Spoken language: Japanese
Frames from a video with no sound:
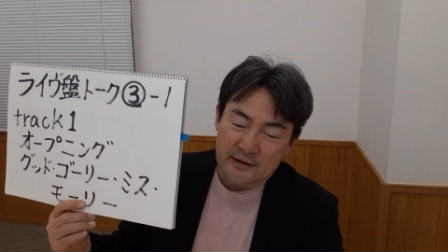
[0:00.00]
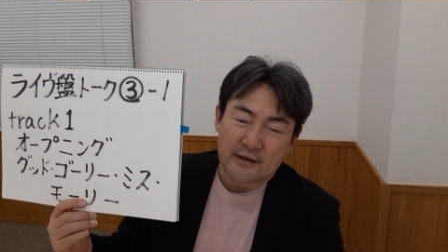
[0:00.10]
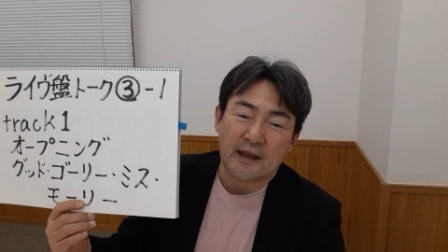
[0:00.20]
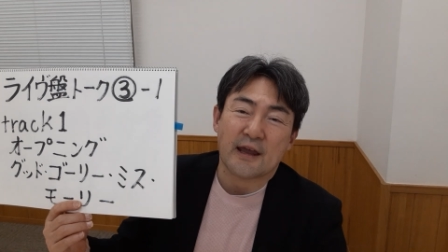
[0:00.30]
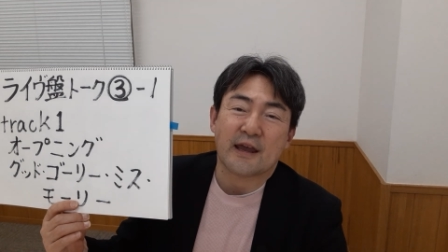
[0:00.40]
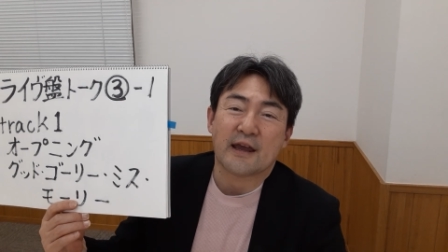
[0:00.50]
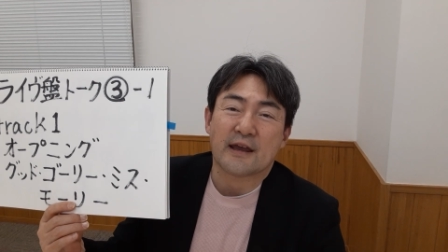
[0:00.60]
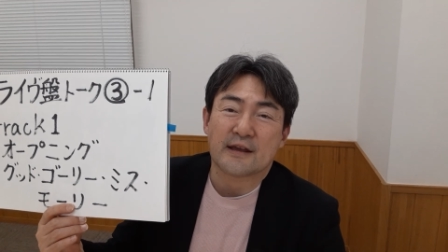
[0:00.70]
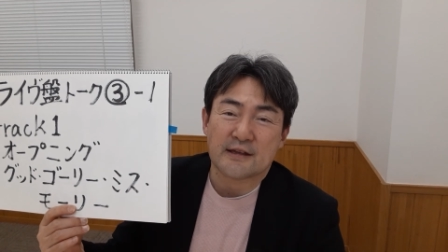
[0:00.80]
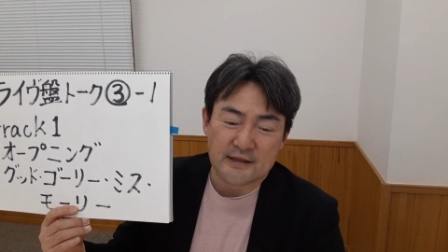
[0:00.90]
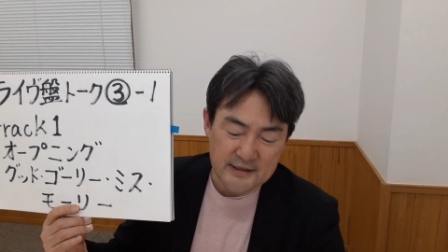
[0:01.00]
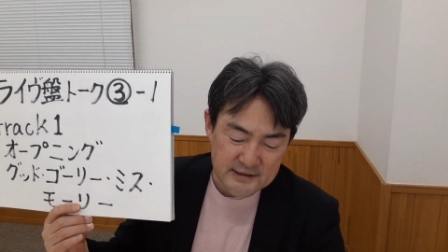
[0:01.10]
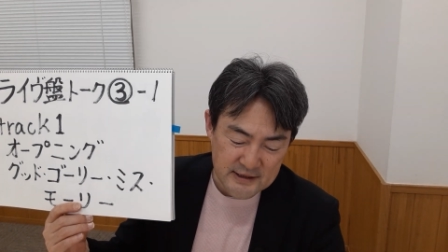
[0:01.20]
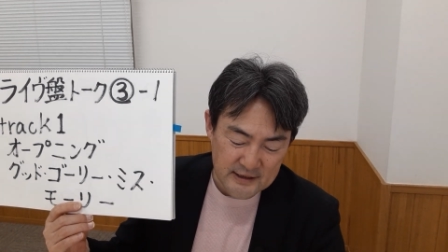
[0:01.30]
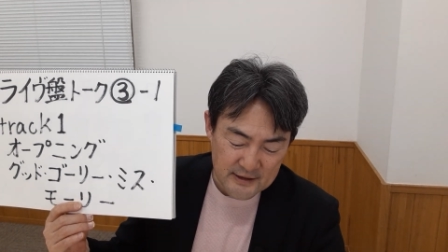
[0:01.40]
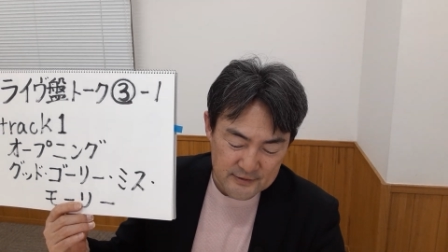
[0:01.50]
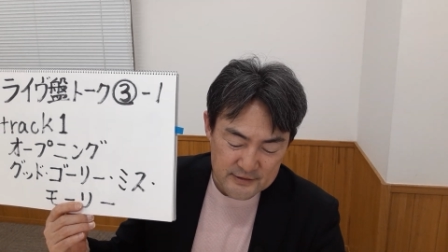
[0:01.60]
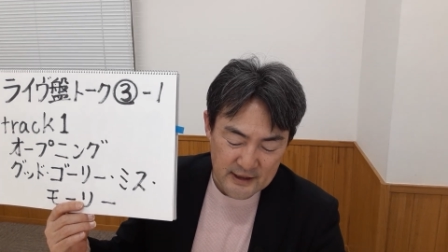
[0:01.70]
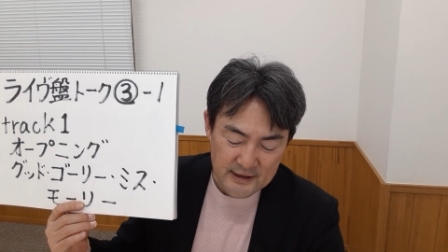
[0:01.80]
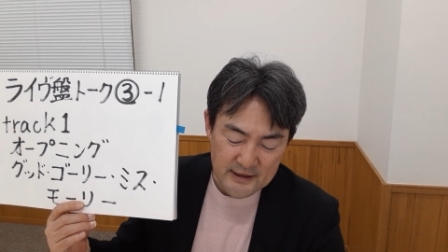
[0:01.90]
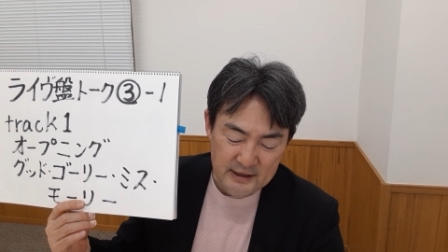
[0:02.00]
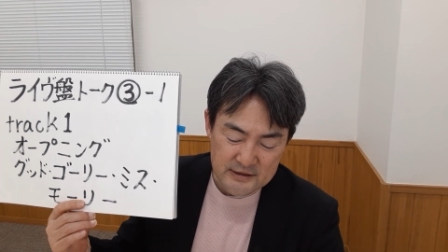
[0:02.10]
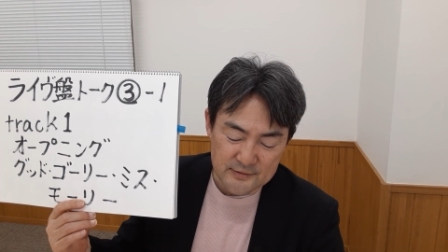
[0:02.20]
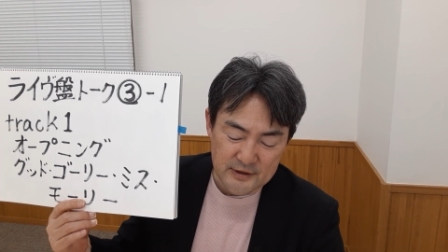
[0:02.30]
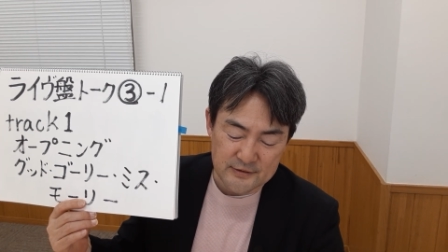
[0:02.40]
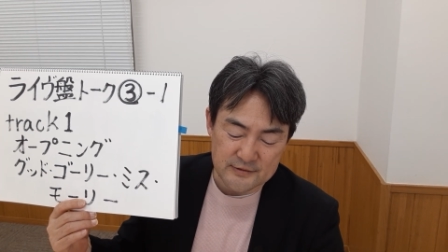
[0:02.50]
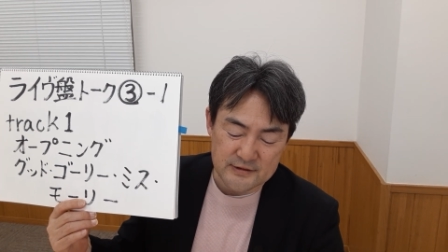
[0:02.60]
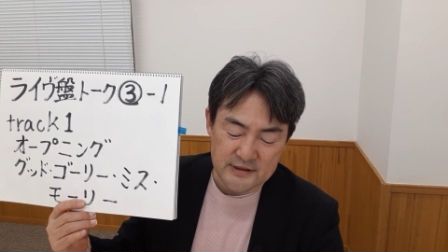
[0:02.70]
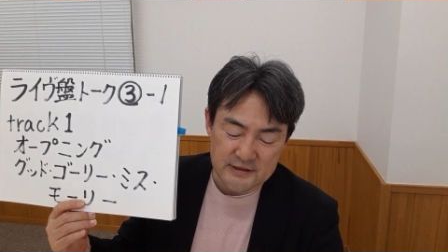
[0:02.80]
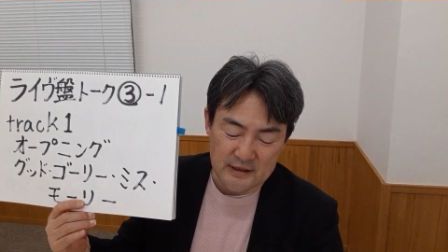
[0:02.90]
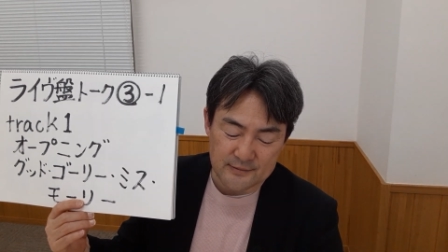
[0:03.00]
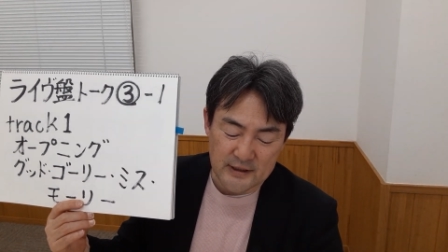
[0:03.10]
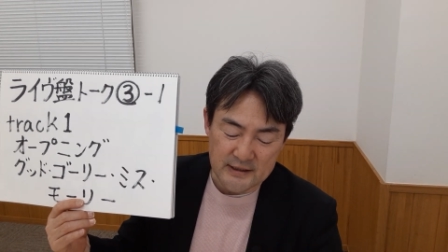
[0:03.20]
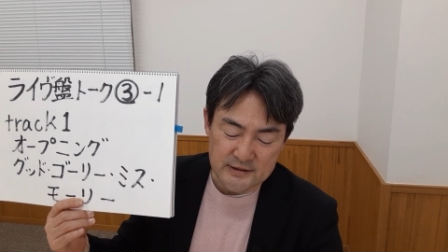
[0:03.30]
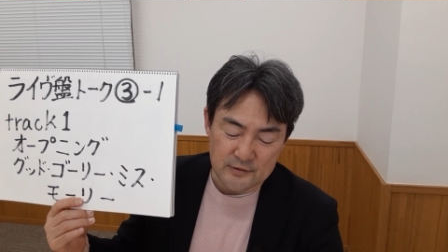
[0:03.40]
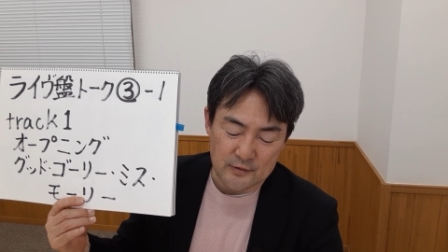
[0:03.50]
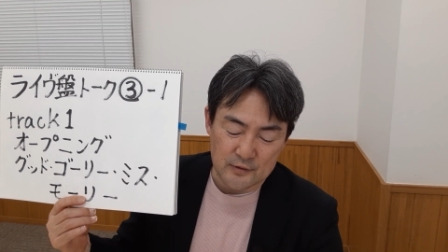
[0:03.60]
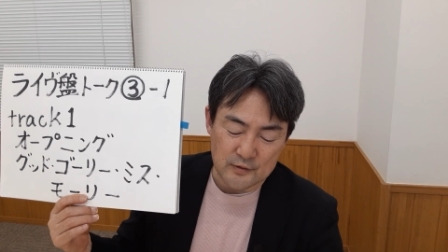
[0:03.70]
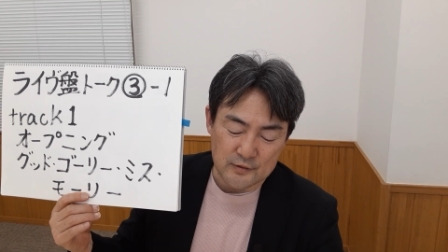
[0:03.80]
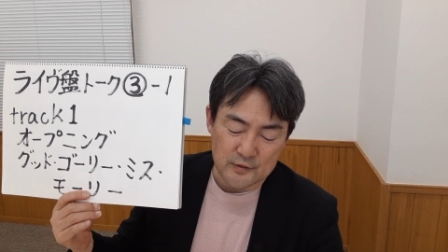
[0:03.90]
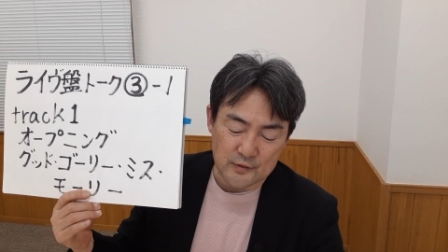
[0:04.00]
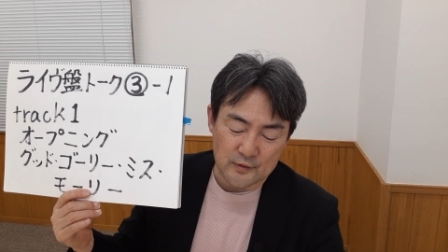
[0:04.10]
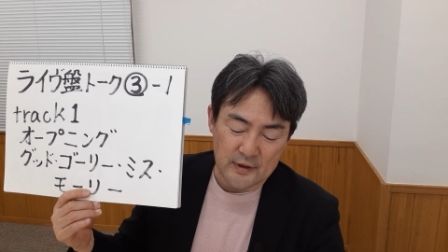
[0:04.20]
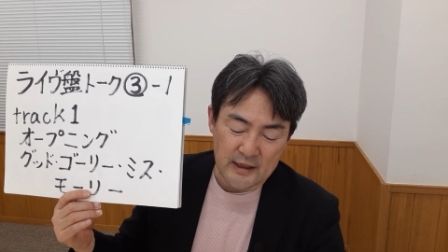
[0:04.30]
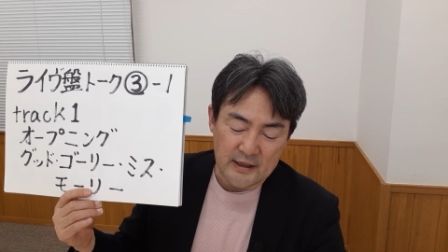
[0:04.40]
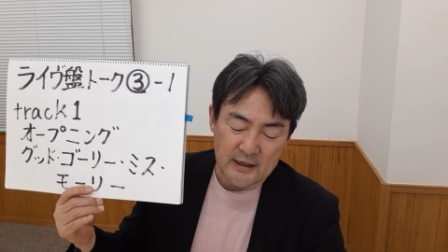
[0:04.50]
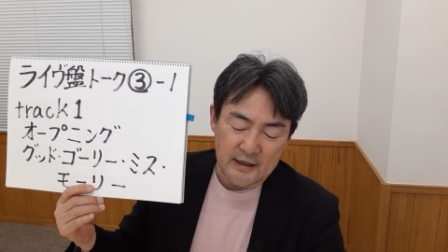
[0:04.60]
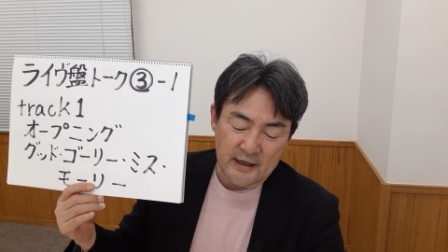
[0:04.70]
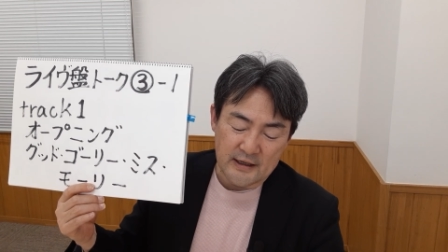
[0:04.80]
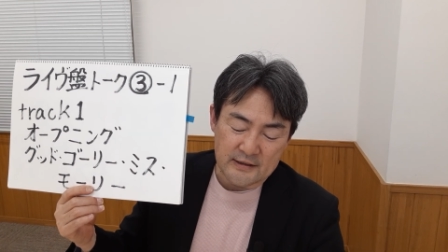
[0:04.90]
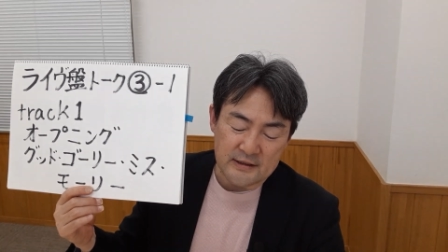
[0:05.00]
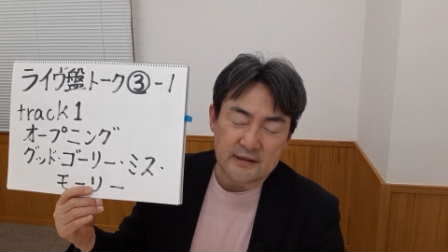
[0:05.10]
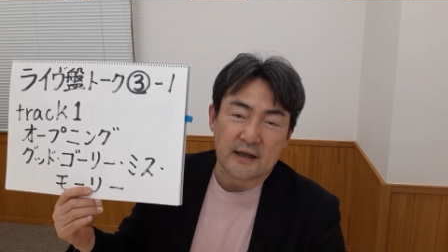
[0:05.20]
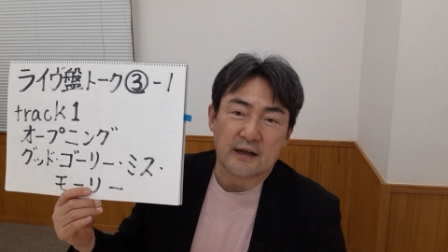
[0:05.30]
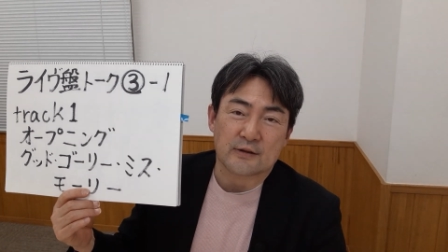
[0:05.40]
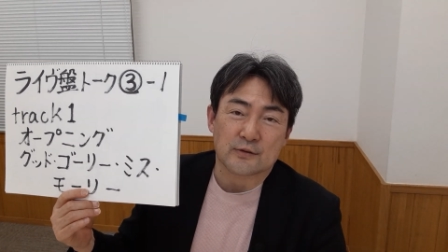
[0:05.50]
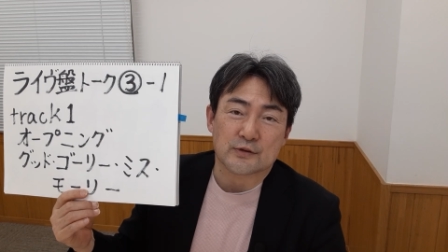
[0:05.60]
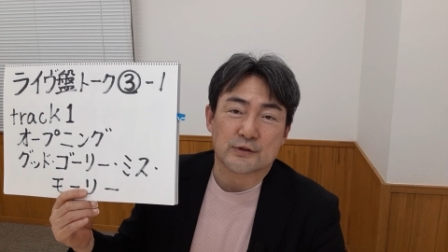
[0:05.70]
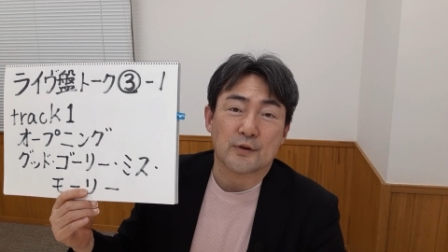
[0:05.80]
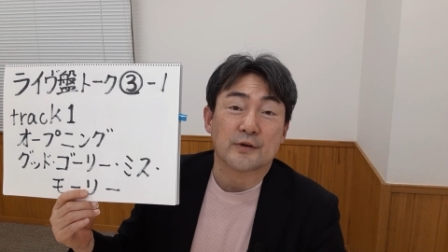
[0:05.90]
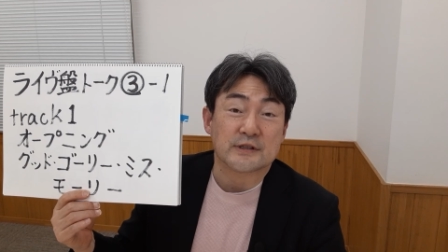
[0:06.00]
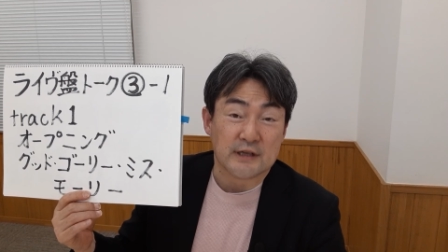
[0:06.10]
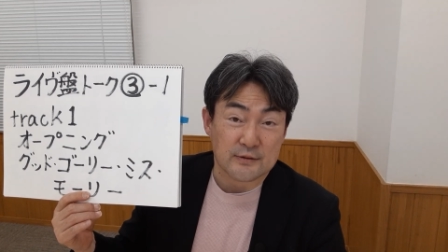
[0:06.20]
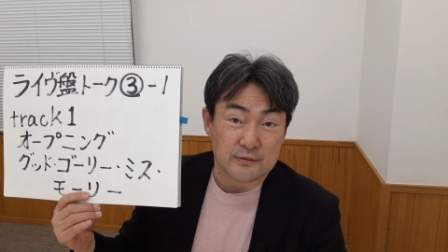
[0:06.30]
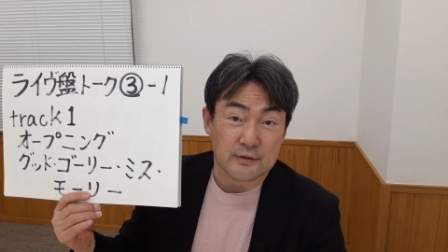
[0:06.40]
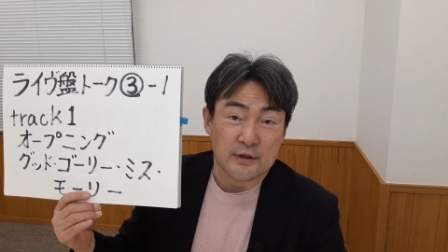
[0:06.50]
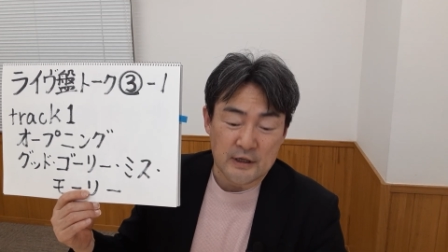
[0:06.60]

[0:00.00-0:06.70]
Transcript: で、えー、秀樹さんが歌い始めるんですがまず驚くのは、えー、ギターの強いサウンド